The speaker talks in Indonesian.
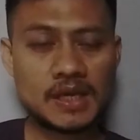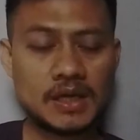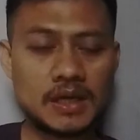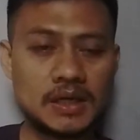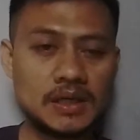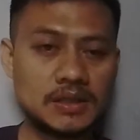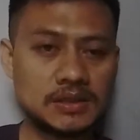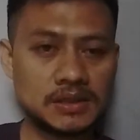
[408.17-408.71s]

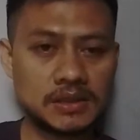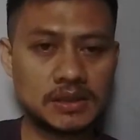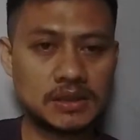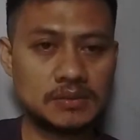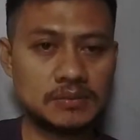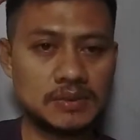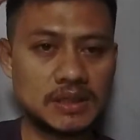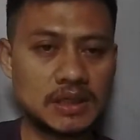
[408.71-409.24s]
karena
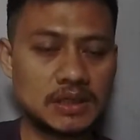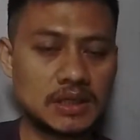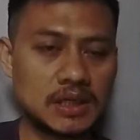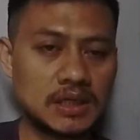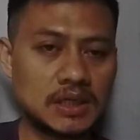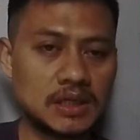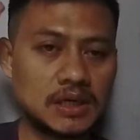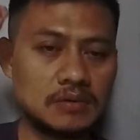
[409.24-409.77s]
si minyak
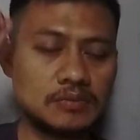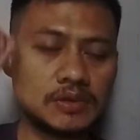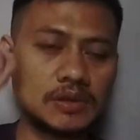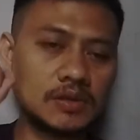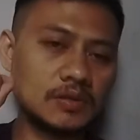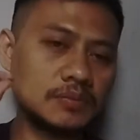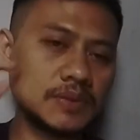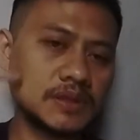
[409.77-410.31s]
dari rambut
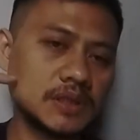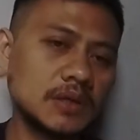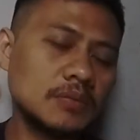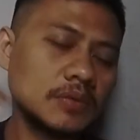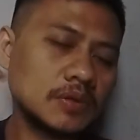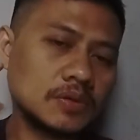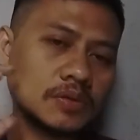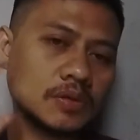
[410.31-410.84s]
itu bisa
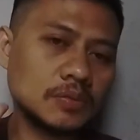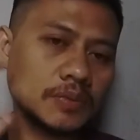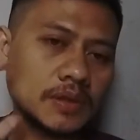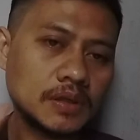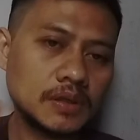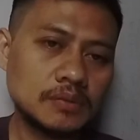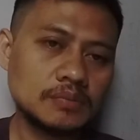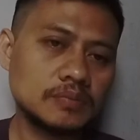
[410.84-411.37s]

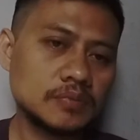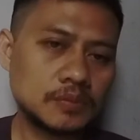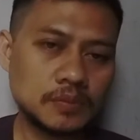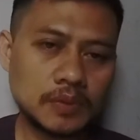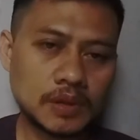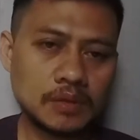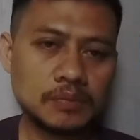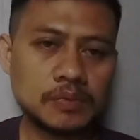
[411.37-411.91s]
menutupi
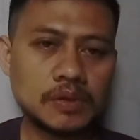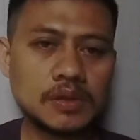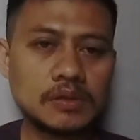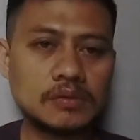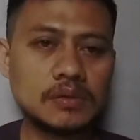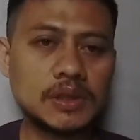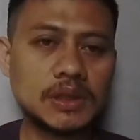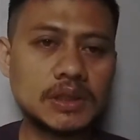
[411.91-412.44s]
pori-pori
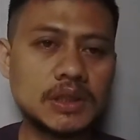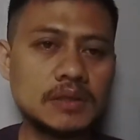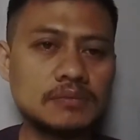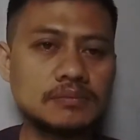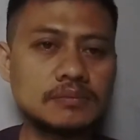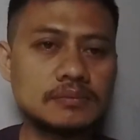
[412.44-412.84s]
kulit dan